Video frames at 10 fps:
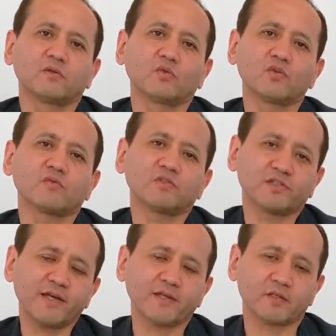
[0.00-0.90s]
То есть вы
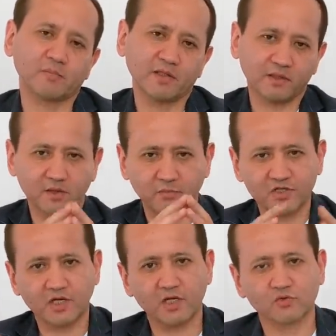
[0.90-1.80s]
знаете, банк это
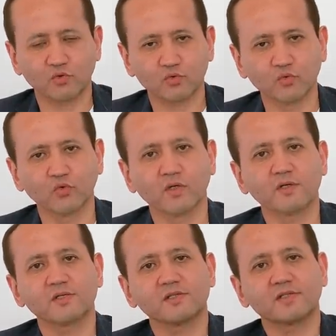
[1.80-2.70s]
большая
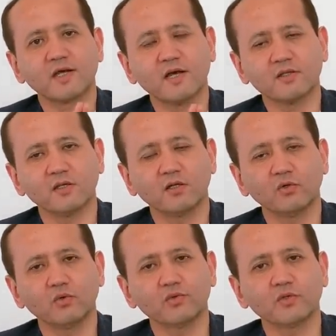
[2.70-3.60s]
структура, здание,
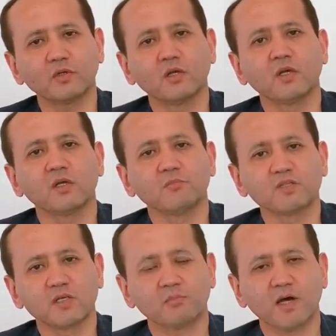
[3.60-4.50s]
люди,
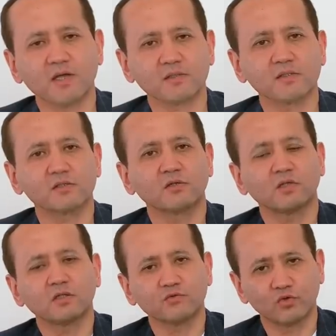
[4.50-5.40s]
безопасность.
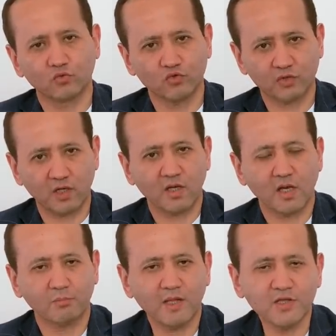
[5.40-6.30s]
Это все нужно
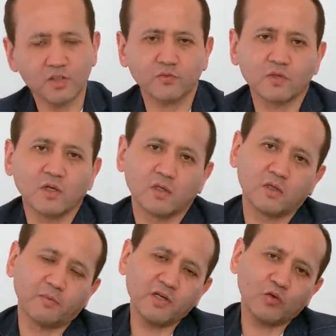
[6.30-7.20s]
оплачивать.
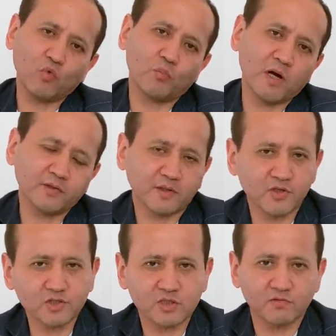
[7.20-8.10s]
И поэтому банк,
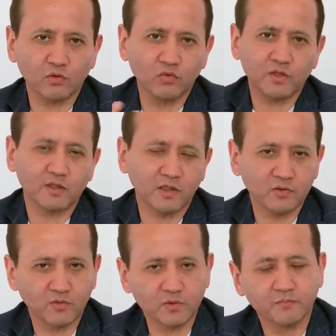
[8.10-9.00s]
конечно, сверху
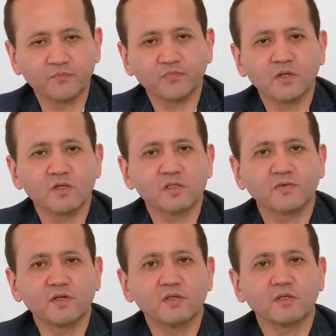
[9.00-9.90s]
накладывает
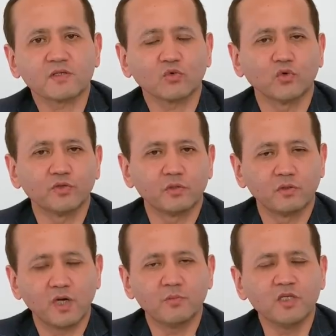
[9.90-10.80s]
свои расходы,
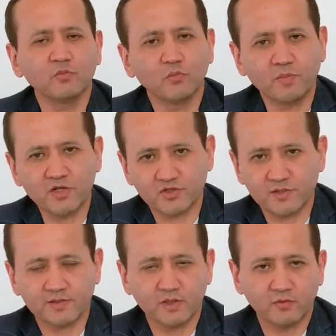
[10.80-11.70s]
а минимум
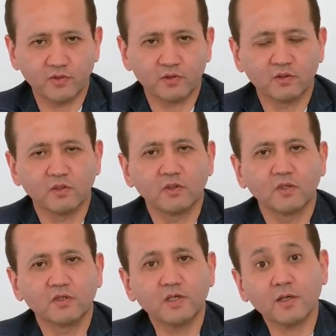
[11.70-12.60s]
5-6 годовых.
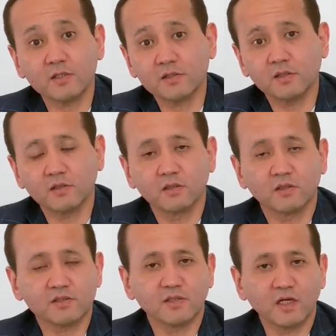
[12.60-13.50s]
Итак, если
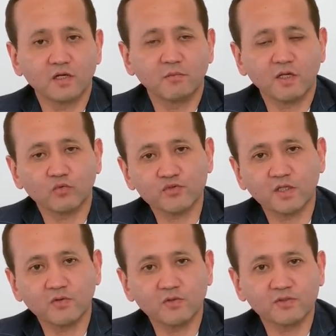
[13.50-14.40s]
Национальный банк
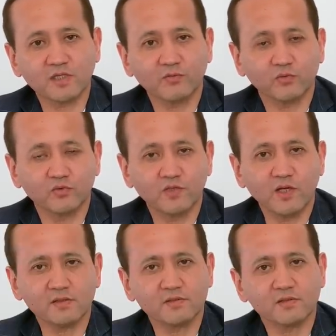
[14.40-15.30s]
установил ставку
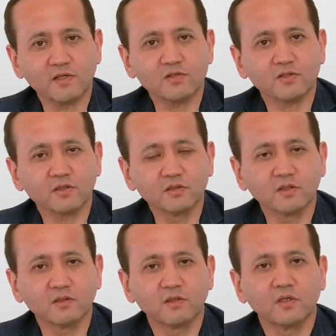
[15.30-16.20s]
12, значит
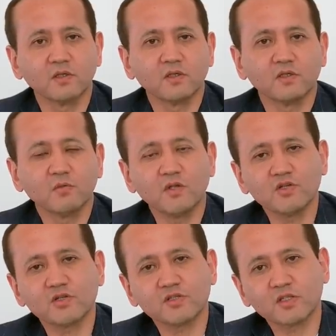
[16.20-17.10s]
рынок не
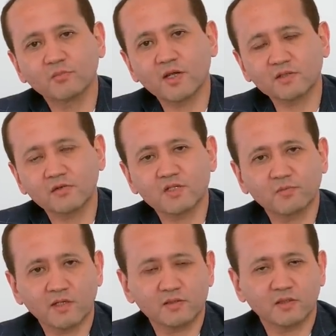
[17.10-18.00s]
меньше
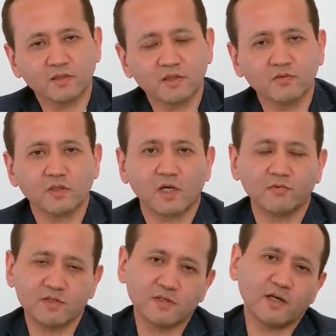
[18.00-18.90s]
17-18 годовых. А
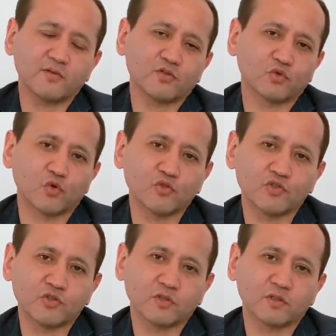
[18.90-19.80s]
вы знаете, что
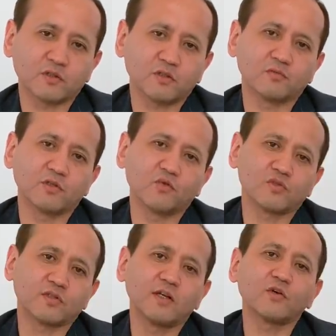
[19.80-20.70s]
розничные кредиты
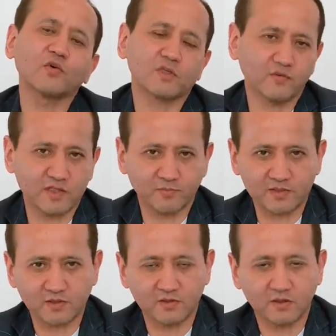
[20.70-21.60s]
выдаются далеко за
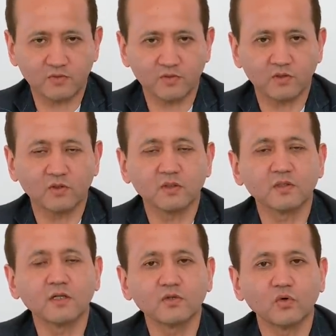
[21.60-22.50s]
20% годовых.
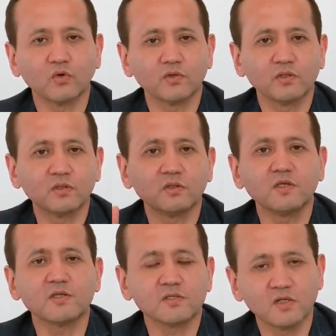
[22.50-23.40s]
Далеко. И
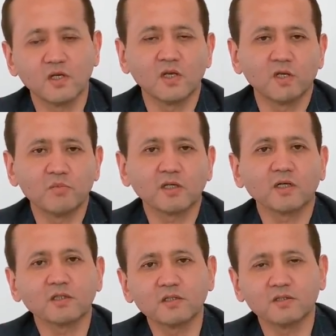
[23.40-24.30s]
есть
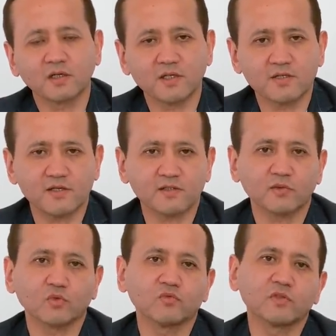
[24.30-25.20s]
микрокредитные организации,
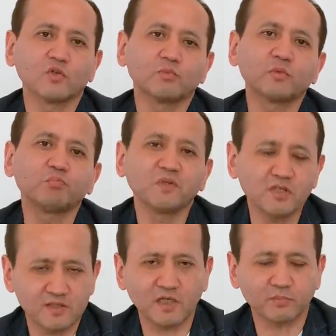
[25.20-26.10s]
которые выдают под
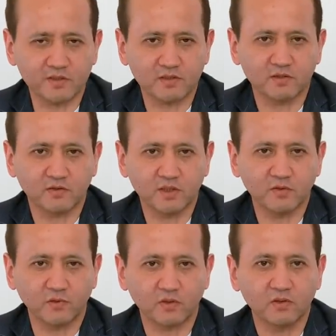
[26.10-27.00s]
50%
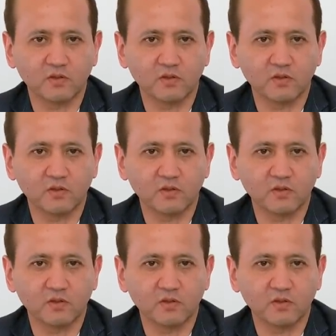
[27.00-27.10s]
годовых.